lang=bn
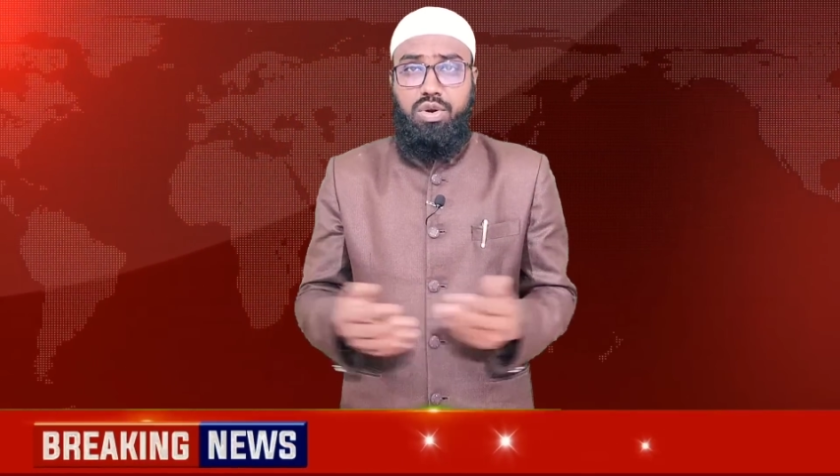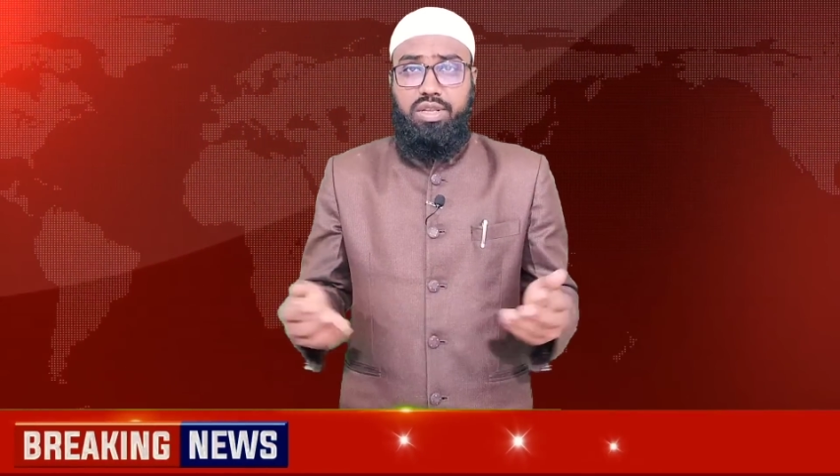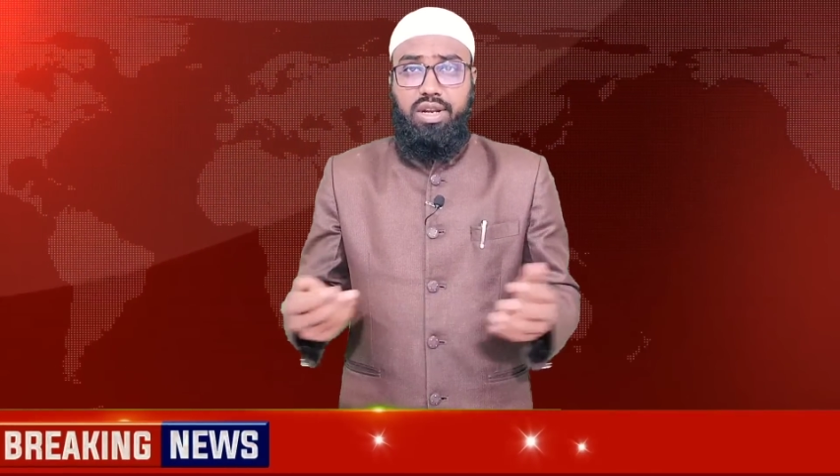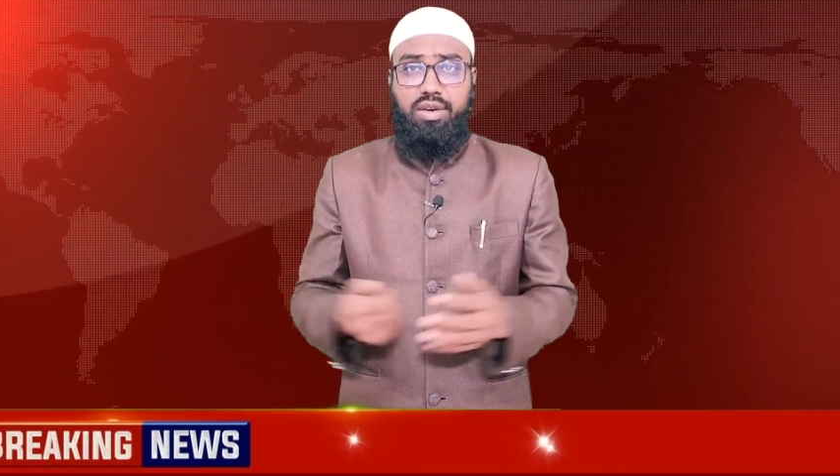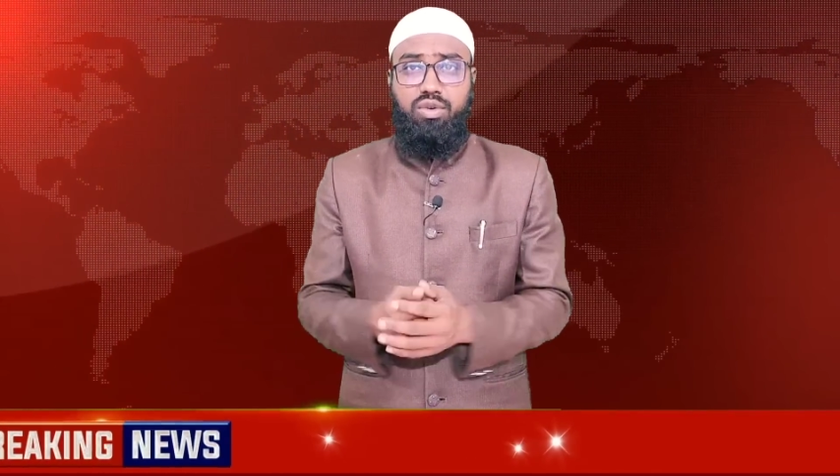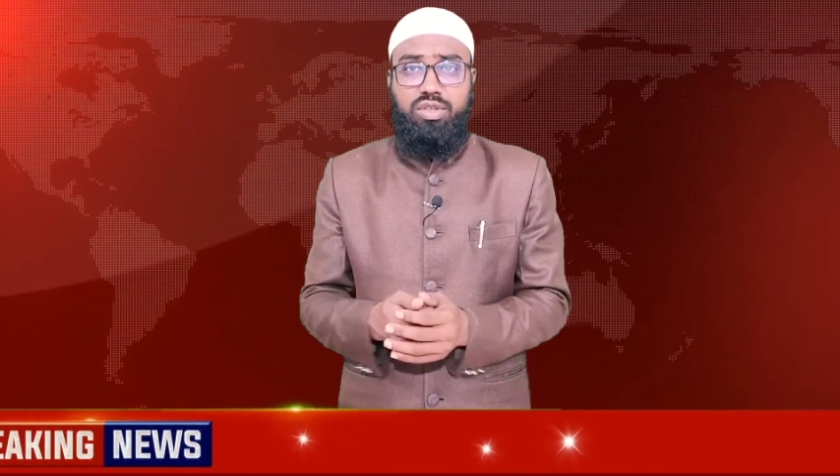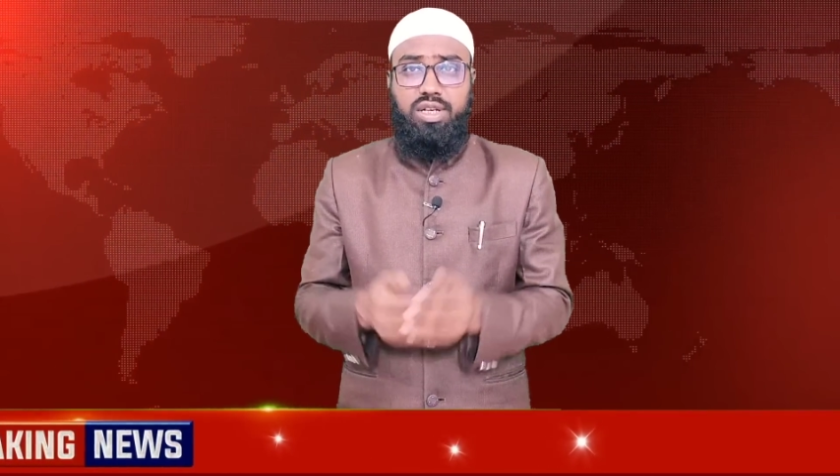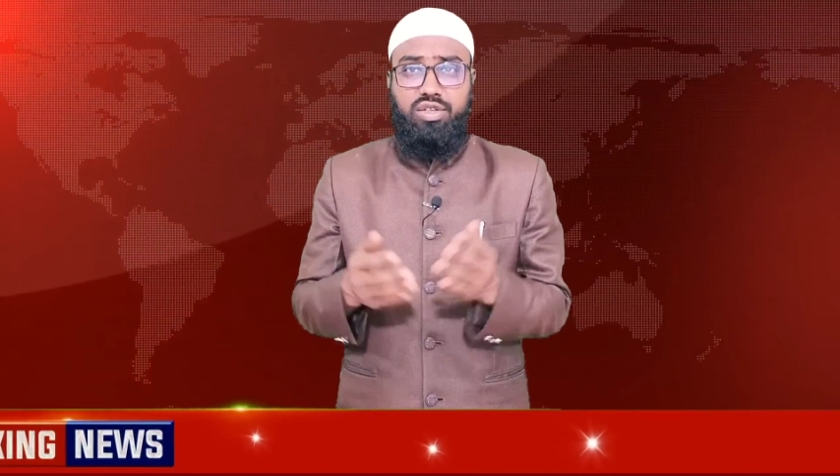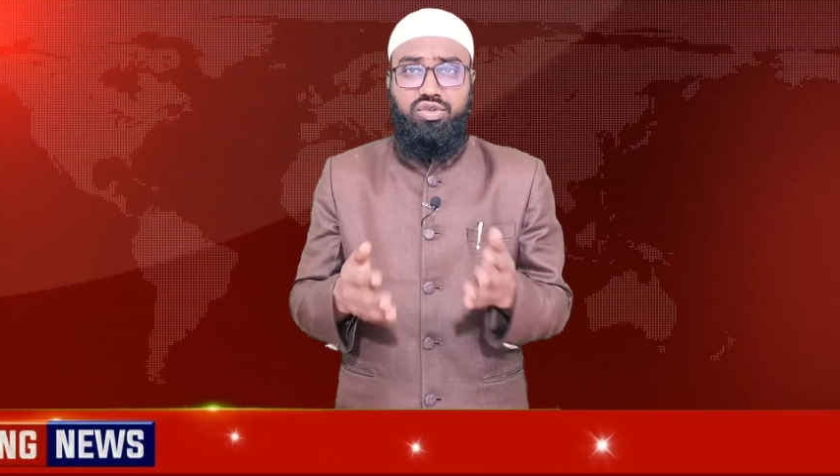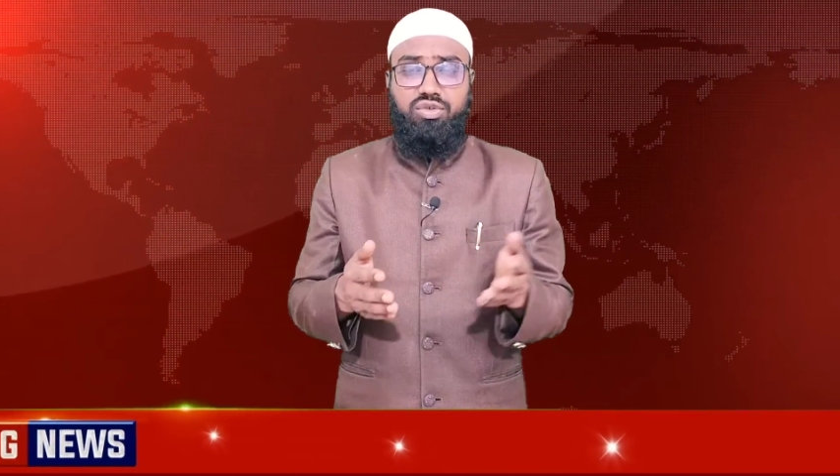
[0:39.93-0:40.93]
নেতারা
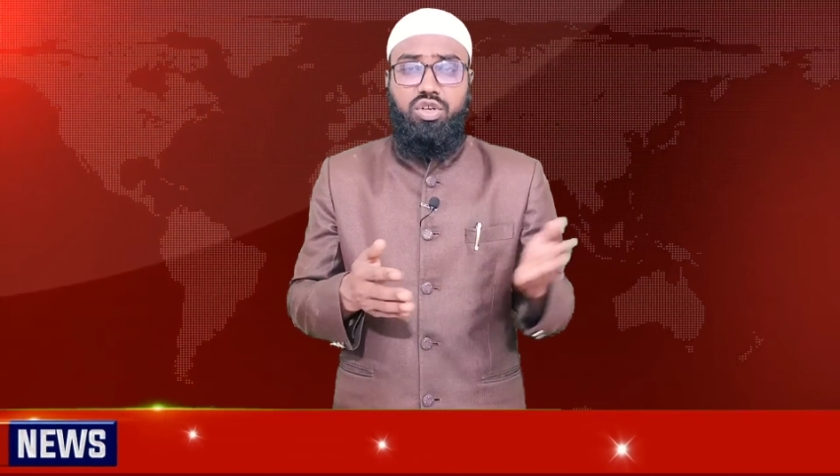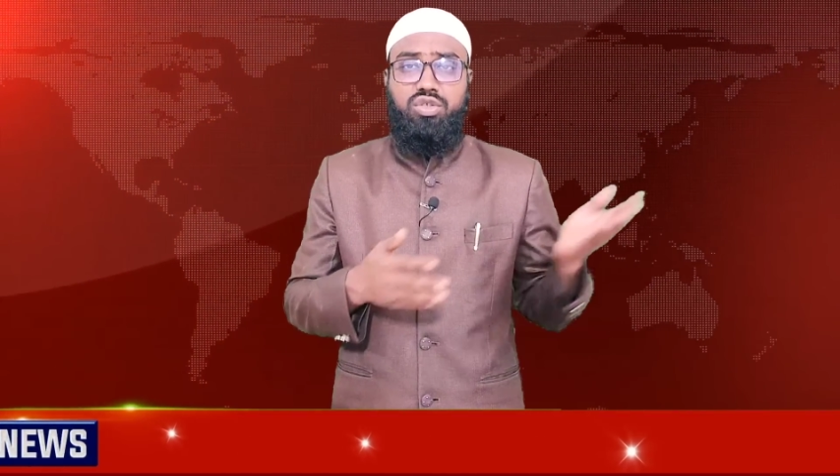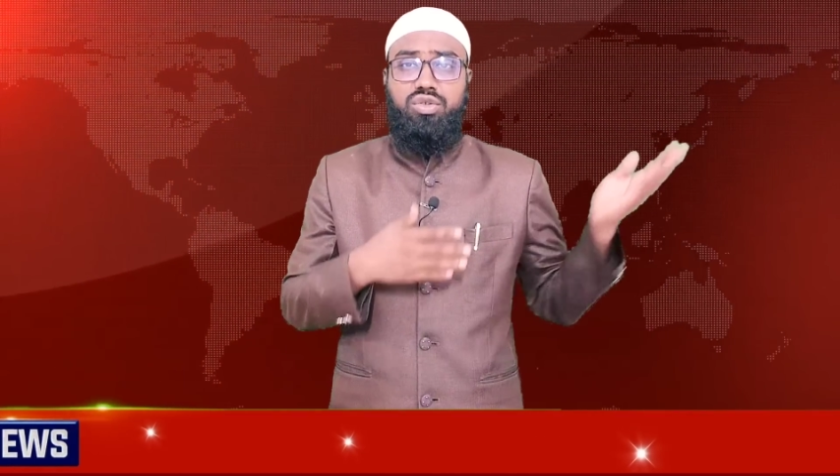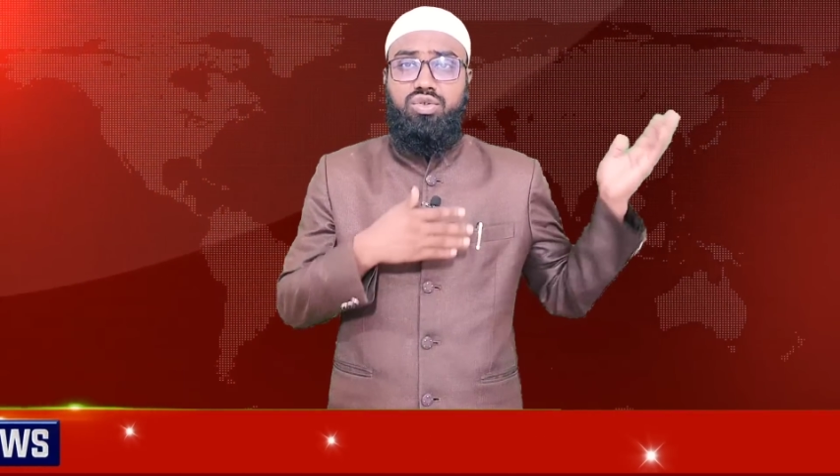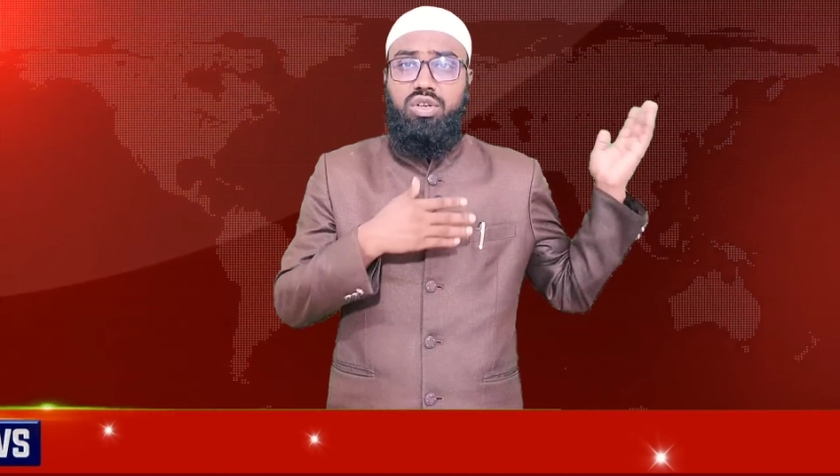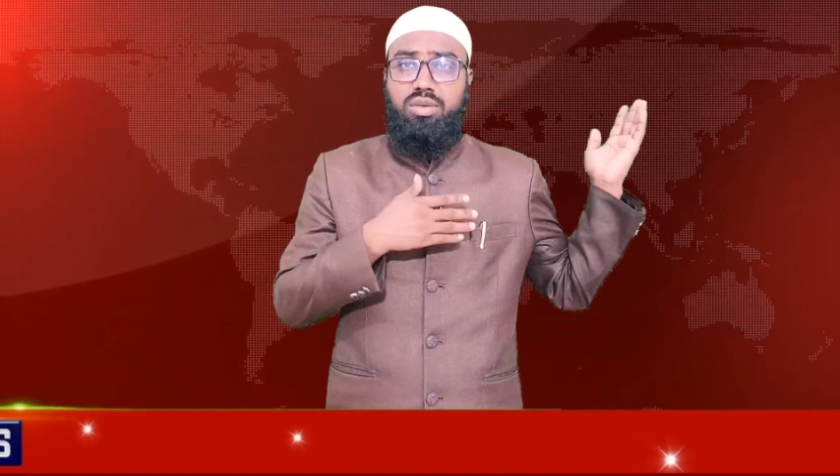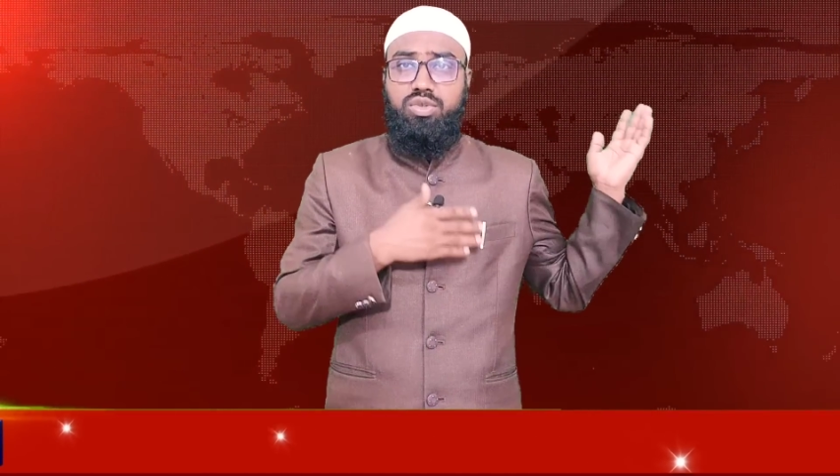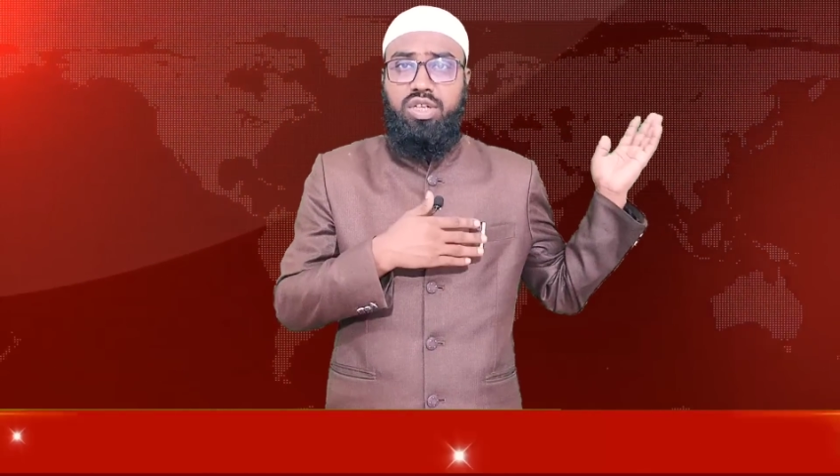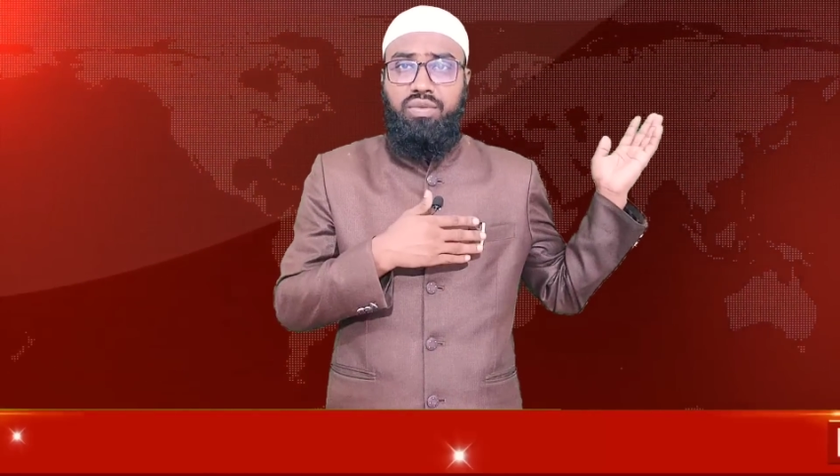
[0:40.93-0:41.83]
করছেন আসুন সরাসরি চলে যাব